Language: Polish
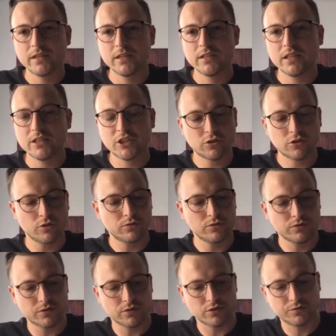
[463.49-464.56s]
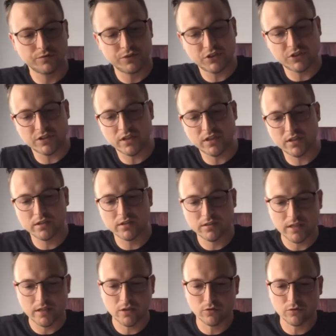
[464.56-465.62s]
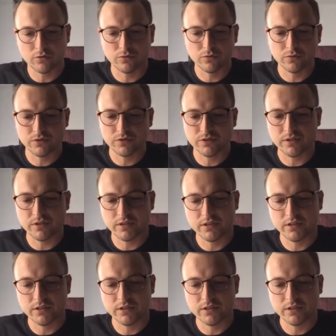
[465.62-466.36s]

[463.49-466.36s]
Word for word: Znaczy konkurs oczywiście jak konkurs,